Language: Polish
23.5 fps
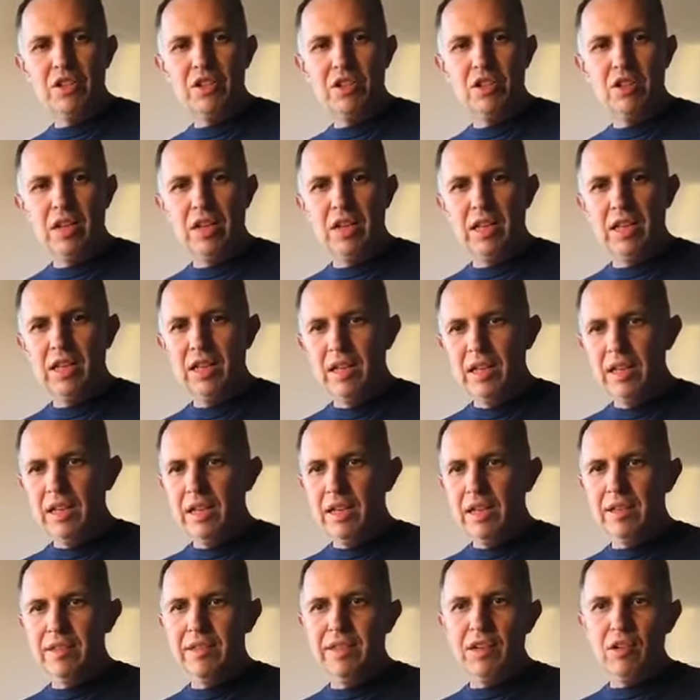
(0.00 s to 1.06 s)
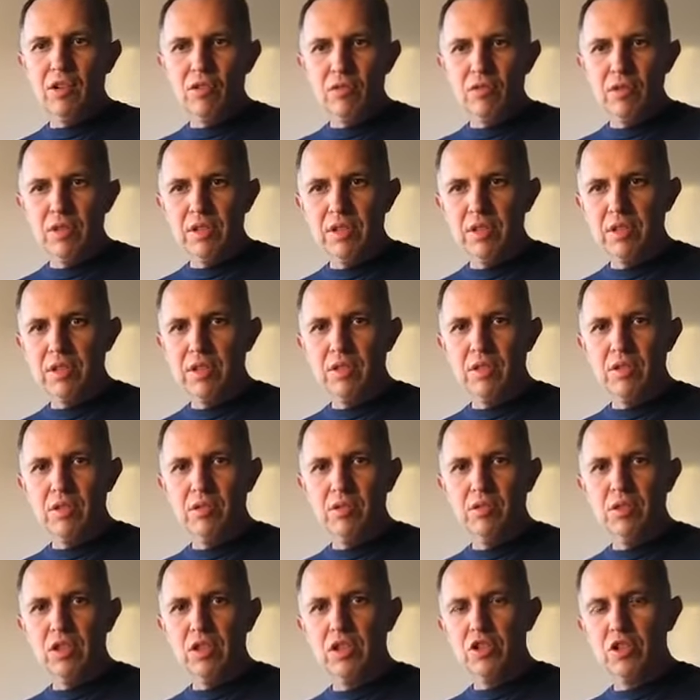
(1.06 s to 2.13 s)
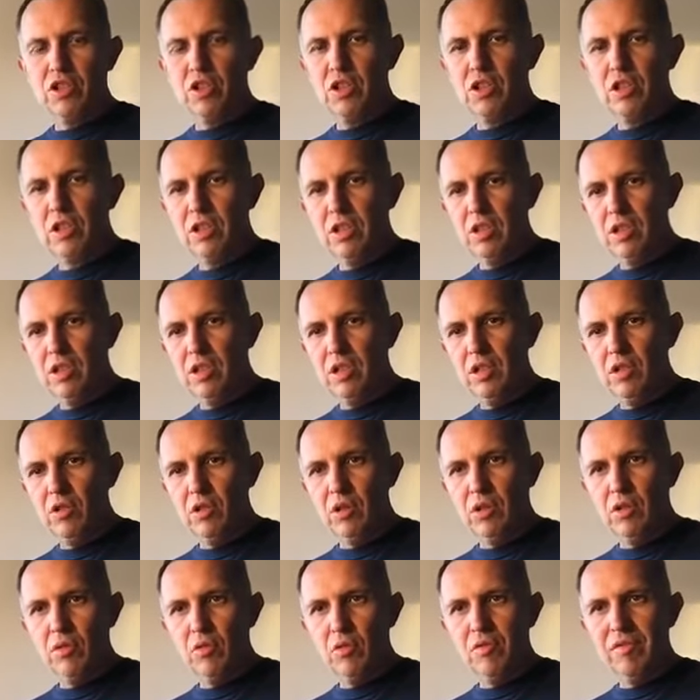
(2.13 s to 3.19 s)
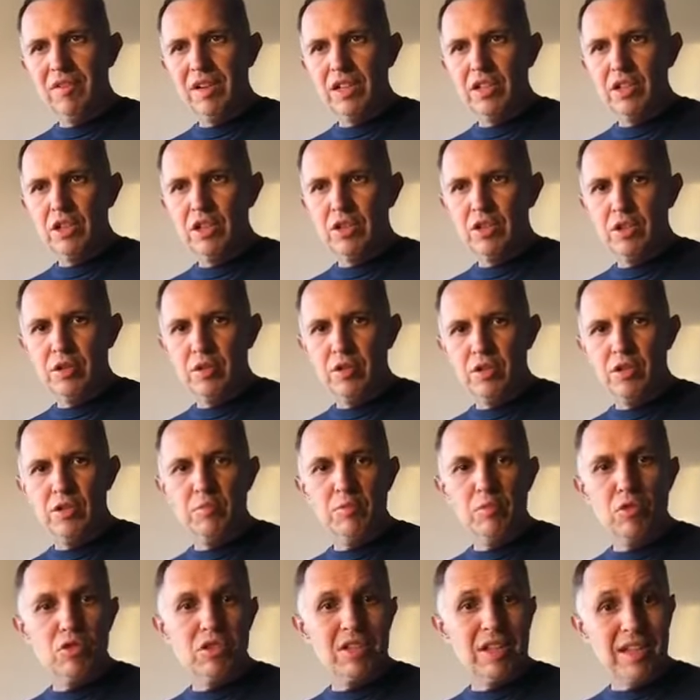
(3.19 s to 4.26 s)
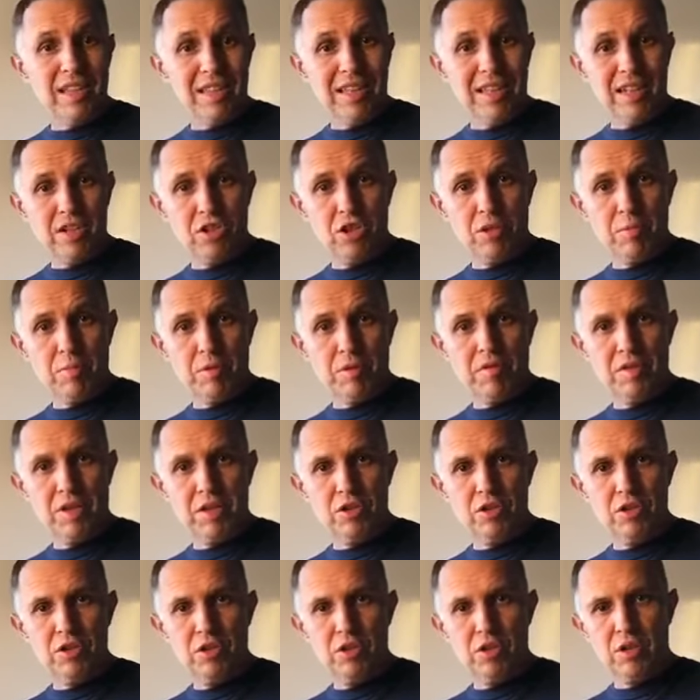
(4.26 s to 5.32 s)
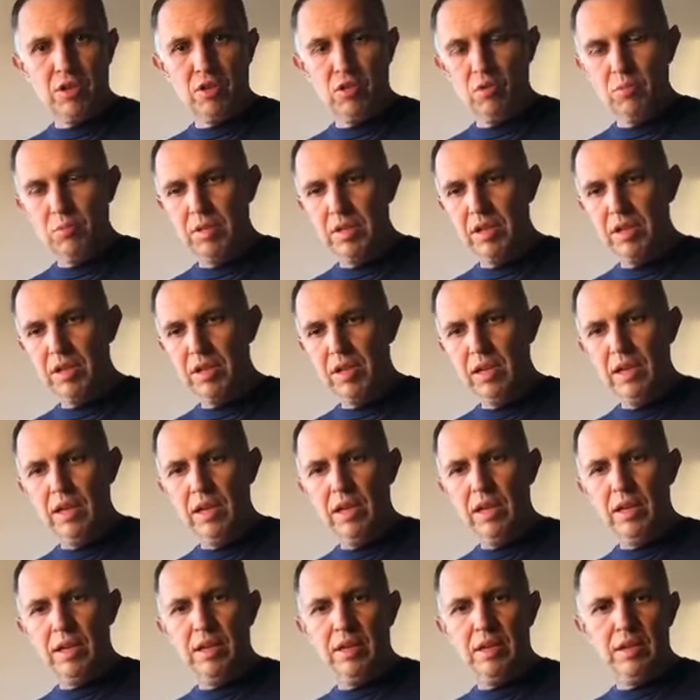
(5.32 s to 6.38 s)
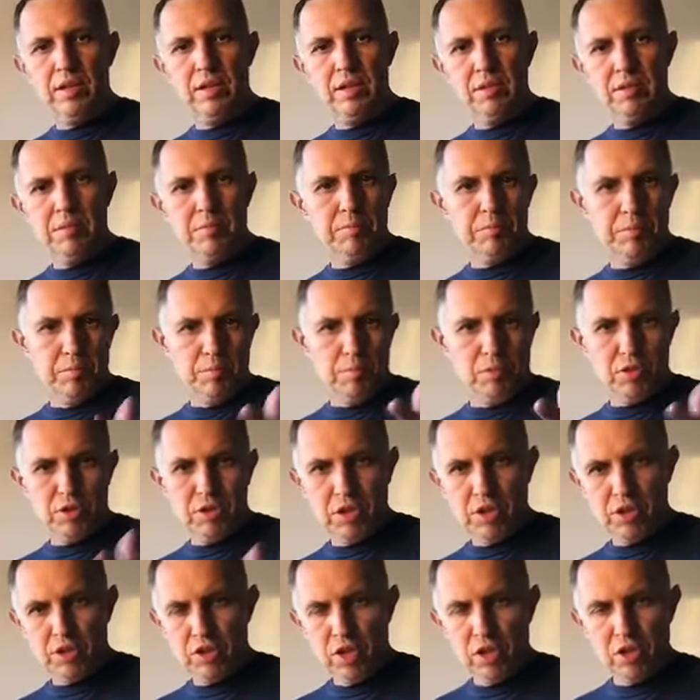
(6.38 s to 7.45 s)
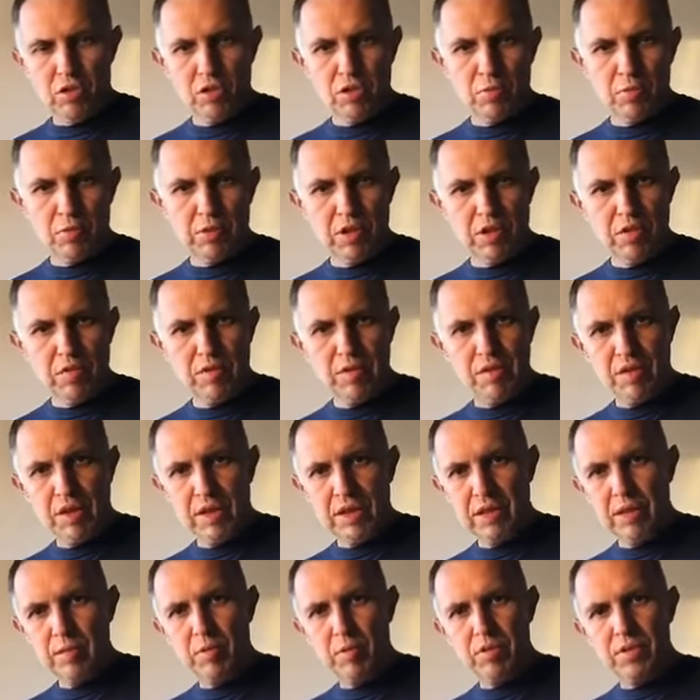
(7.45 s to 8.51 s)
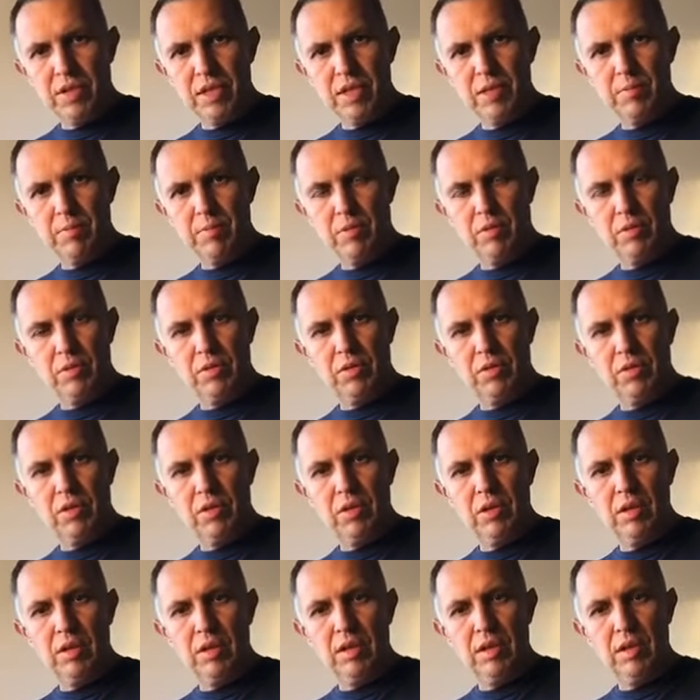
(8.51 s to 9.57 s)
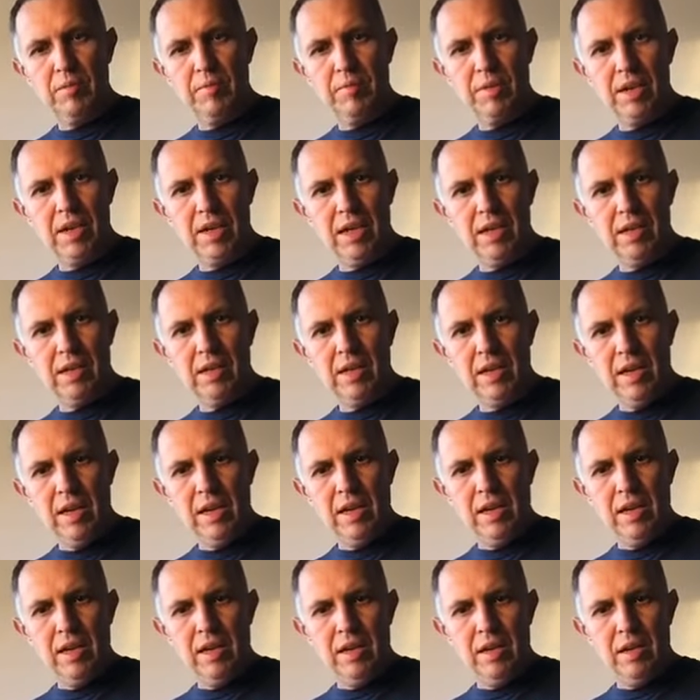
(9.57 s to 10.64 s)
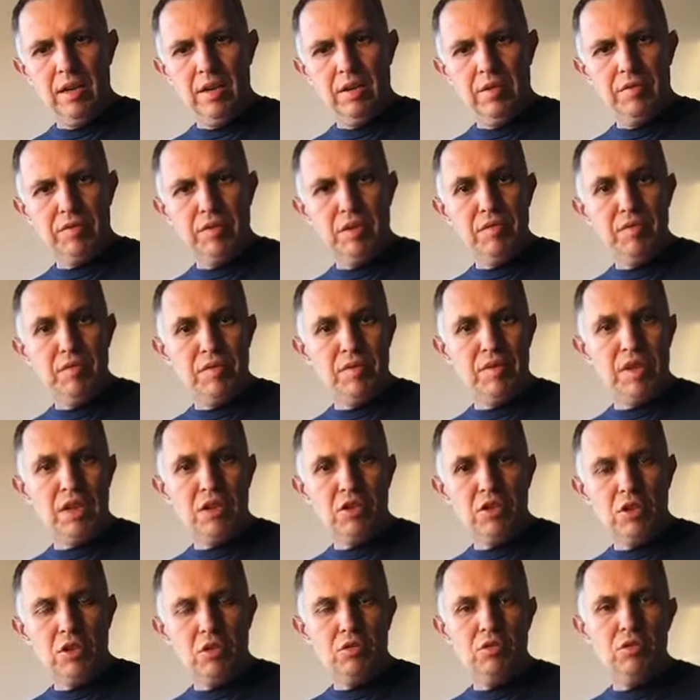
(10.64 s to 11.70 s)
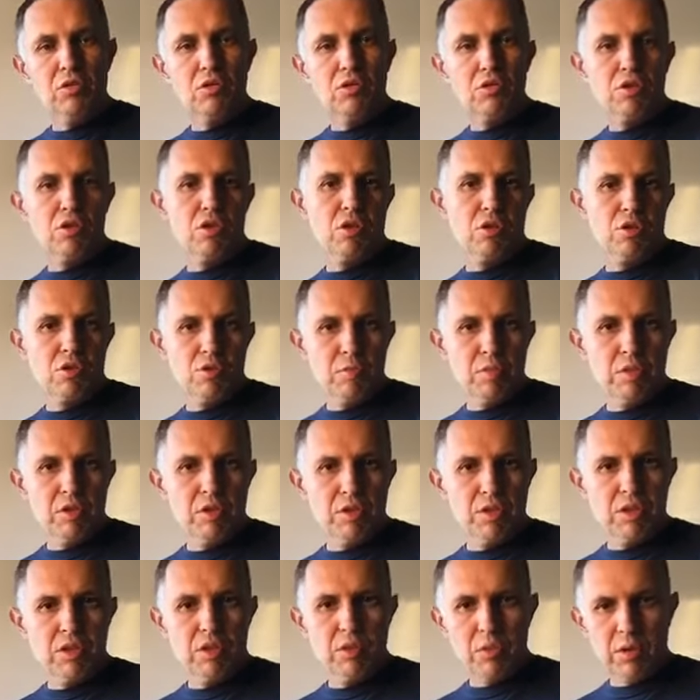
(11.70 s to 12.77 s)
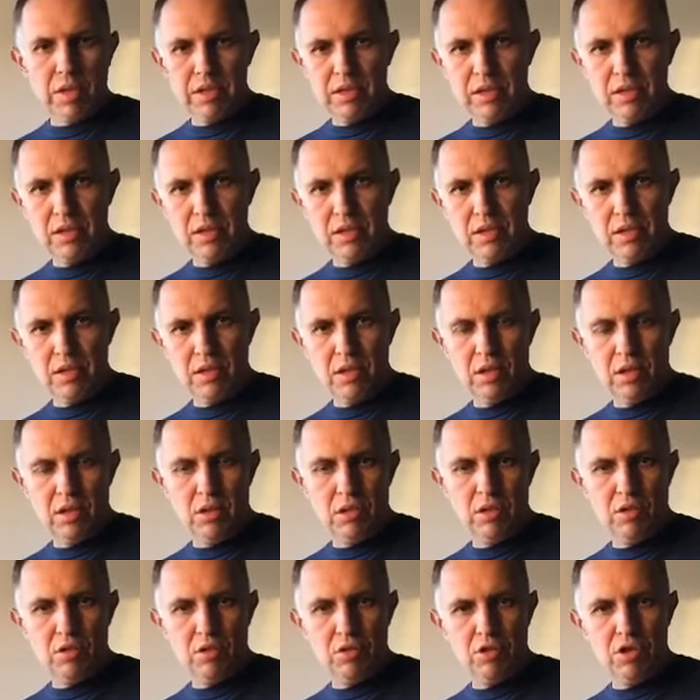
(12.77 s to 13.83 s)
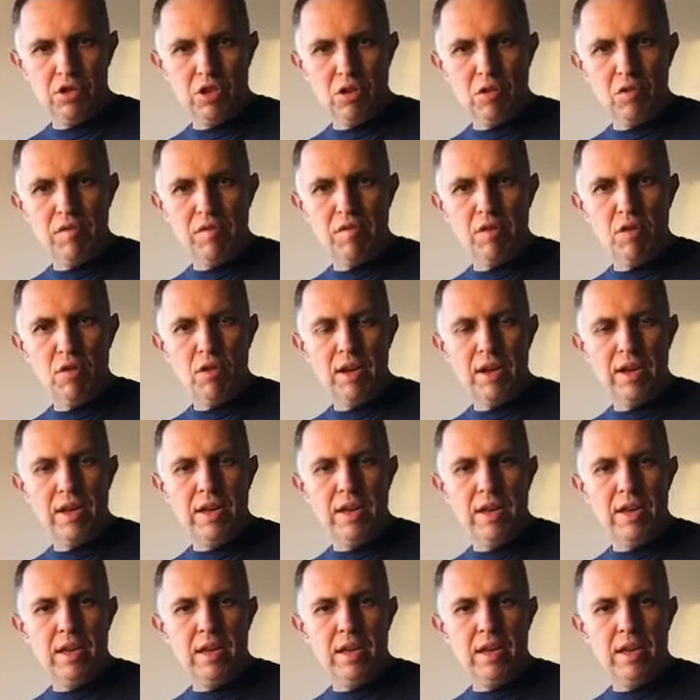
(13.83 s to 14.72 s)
no ale na koniec no, no też e, uważa, że, że można inaczej prowadzić te kluby. E, można sięgnąć po ten wywiad na polsatsport.pl. E, w tym wywiadzie odnosi się choćby do sytuacji z Odzidza Ofoe.